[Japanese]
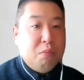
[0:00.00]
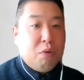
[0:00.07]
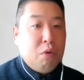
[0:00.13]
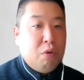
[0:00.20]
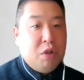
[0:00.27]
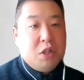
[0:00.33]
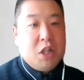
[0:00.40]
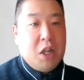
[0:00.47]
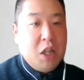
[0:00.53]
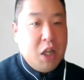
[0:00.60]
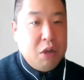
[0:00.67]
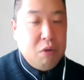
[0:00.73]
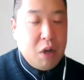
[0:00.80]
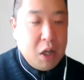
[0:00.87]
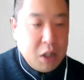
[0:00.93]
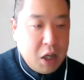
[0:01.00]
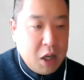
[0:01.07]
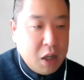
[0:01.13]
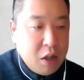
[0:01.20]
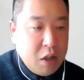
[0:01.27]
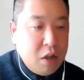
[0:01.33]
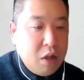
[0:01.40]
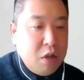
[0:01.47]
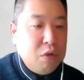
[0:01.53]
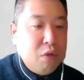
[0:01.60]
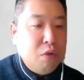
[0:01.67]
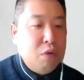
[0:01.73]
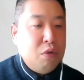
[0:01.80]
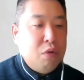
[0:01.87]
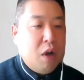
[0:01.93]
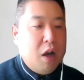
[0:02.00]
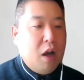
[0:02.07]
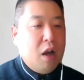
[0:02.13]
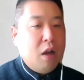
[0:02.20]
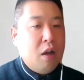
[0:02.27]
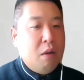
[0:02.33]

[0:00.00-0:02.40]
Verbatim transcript: 効率化できるかなっていうのが、